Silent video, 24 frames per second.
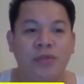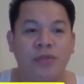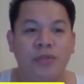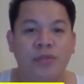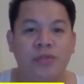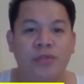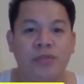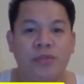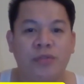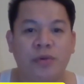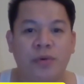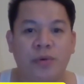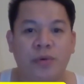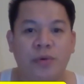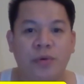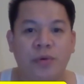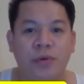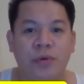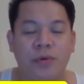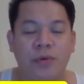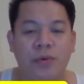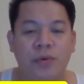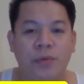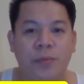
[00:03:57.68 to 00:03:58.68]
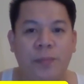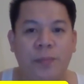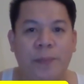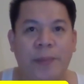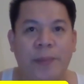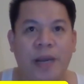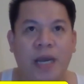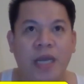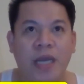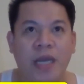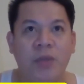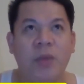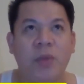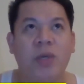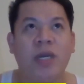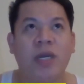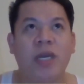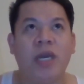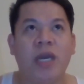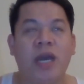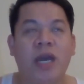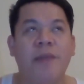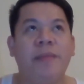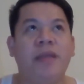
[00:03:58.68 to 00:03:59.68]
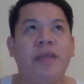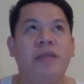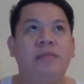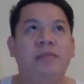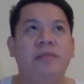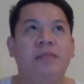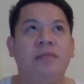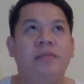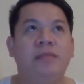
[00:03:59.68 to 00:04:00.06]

So paano kaya I mean